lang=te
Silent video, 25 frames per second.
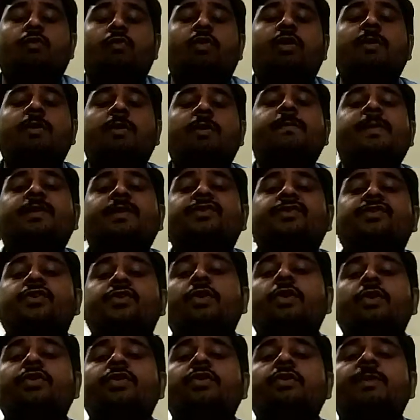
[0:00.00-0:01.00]
ఒక
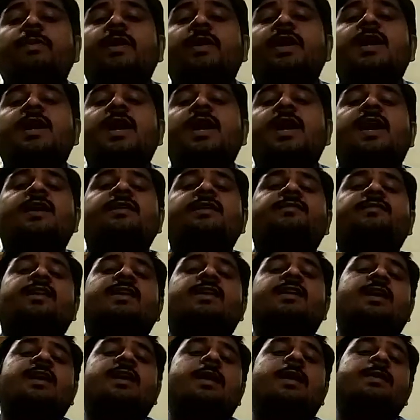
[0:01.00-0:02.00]
మెచ్యూర్డ్ హ్యూమన్ గా
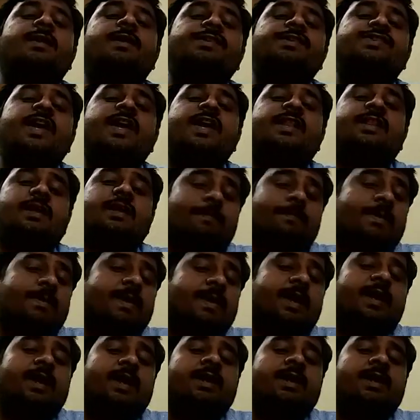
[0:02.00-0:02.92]
ఆన్సర్ కామెంట్ చేయాలి తప్ప